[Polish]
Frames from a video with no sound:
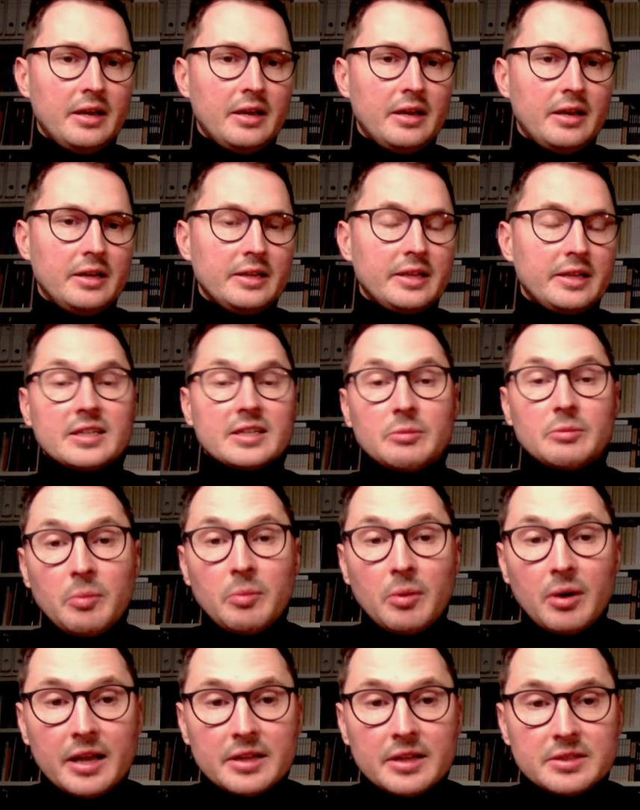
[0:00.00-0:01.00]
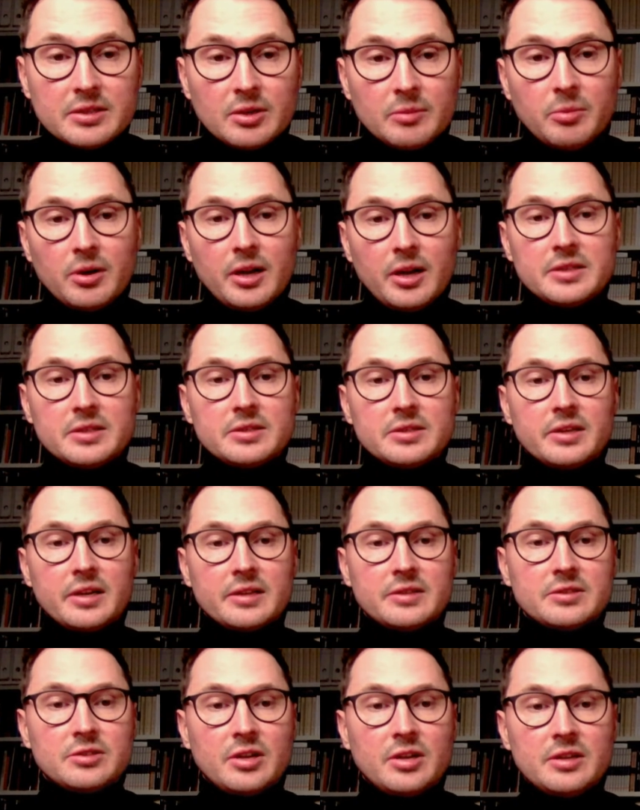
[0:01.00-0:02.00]
E, I tak samo Polacy. No, Polacy
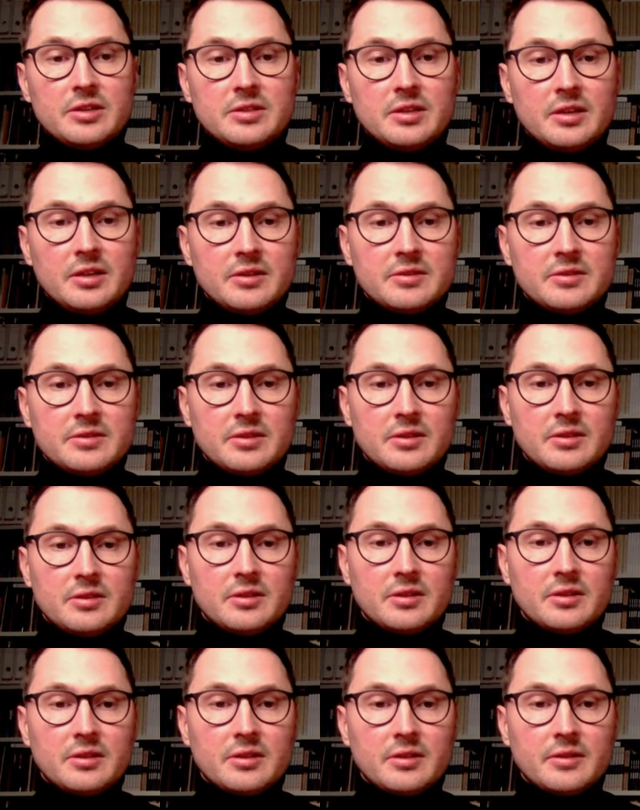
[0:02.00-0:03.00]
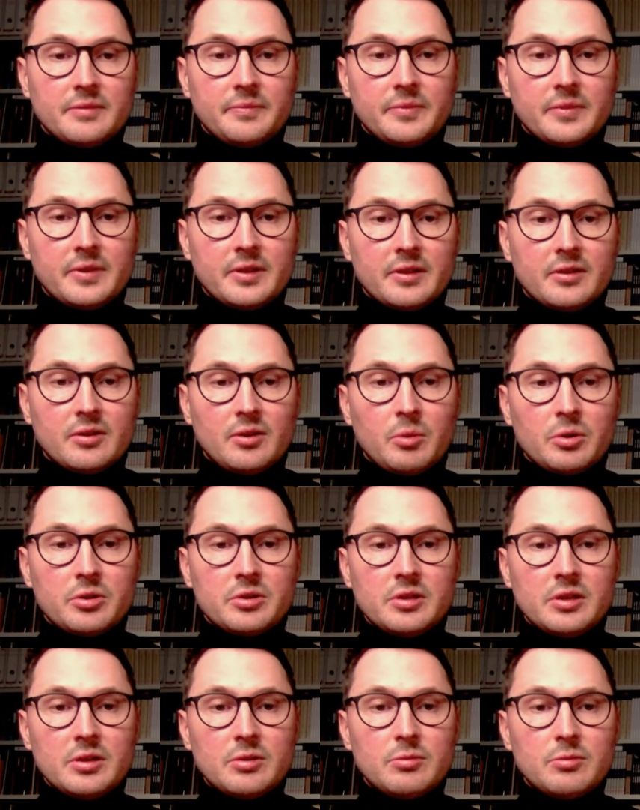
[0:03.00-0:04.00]
coraz częściej z tych e,
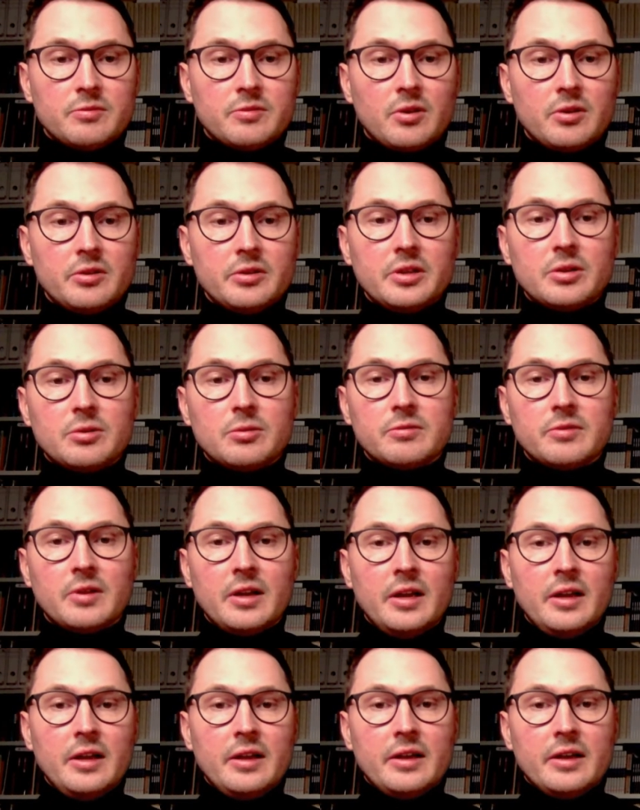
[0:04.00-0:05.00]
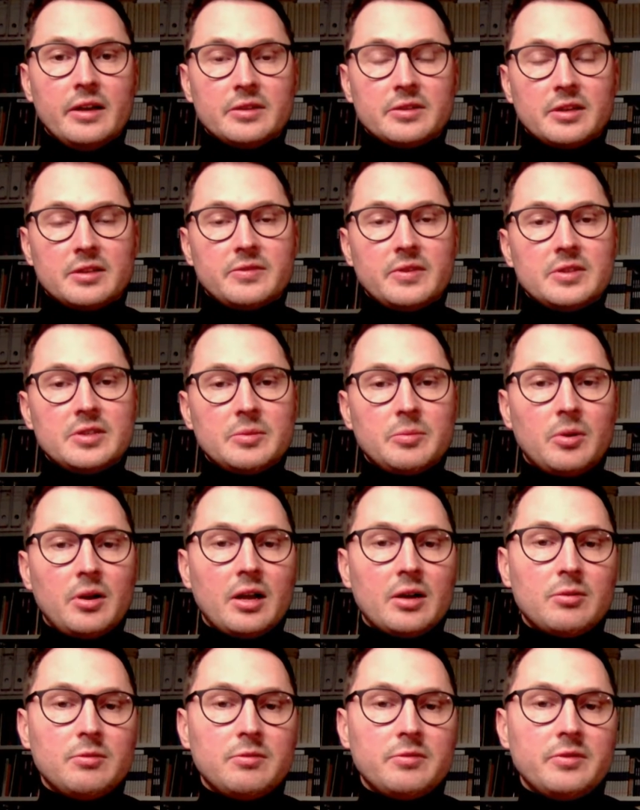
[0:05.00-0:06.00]
robotników, rolników, e, coraz więcej
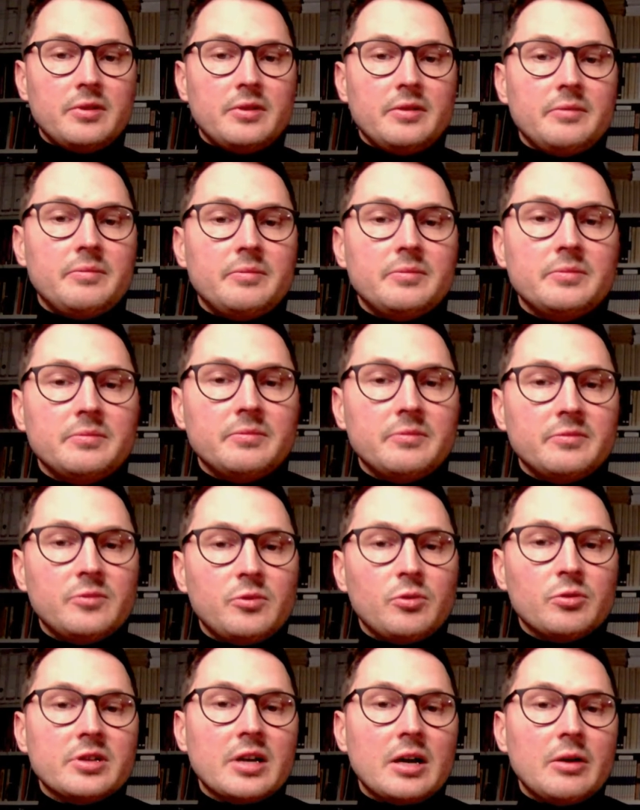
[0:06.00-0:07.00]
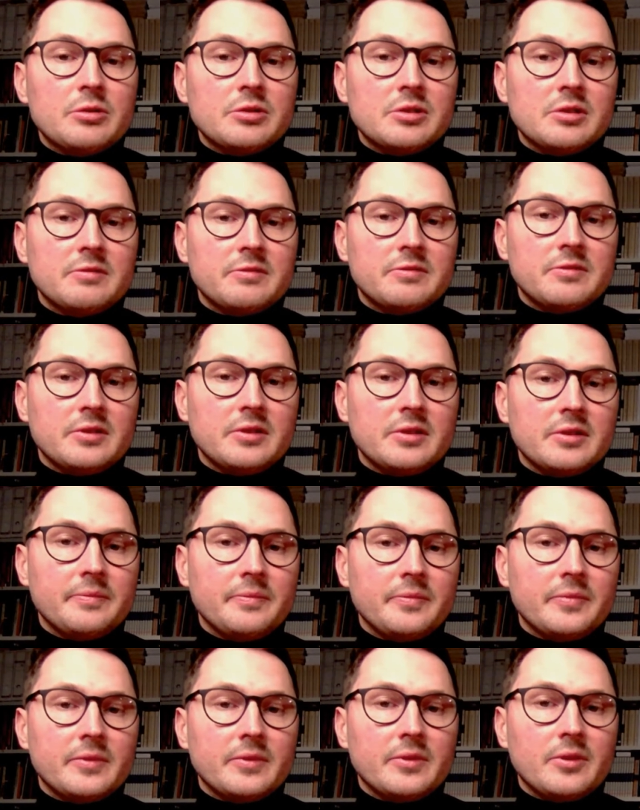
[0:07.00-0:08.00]
Polaków włączało się w
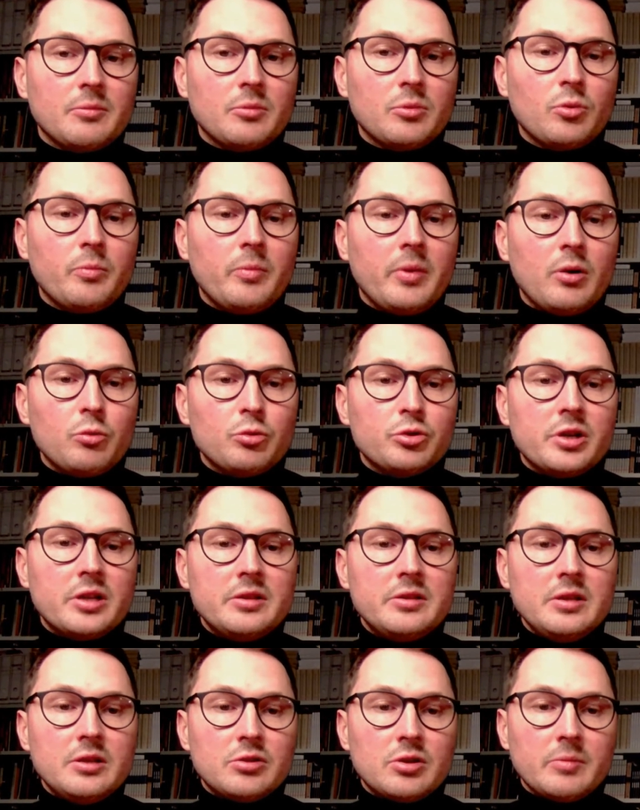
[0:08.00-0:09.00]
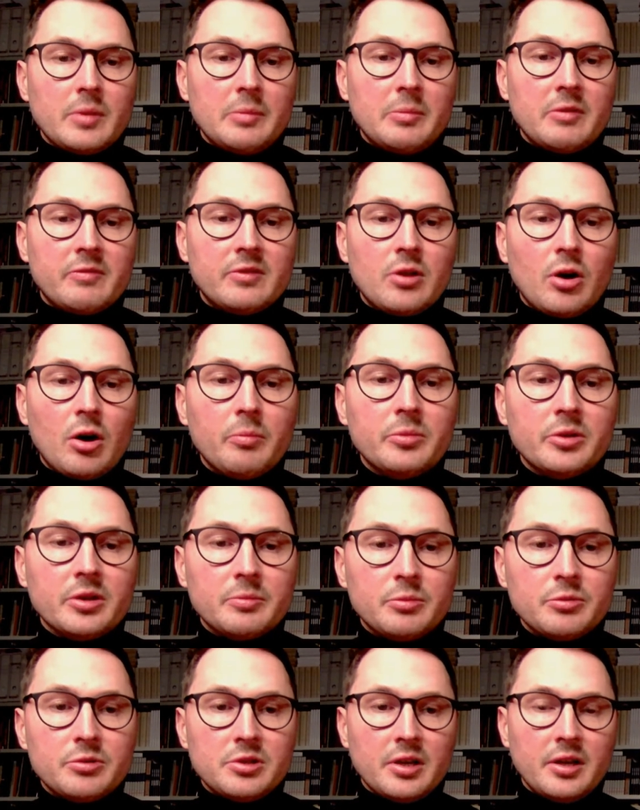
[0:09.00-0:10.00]
tą grupę urzędniczą, najpierw
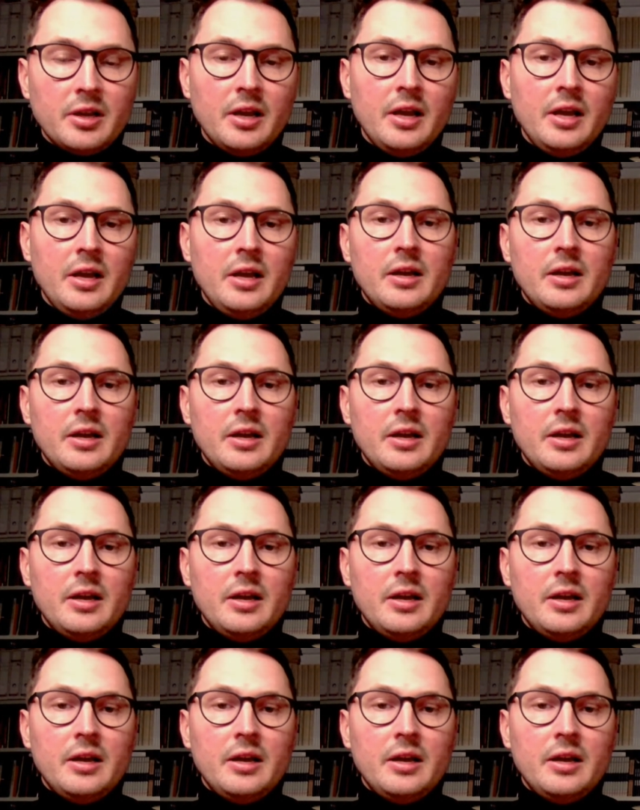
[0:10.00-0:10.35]
drobnych, później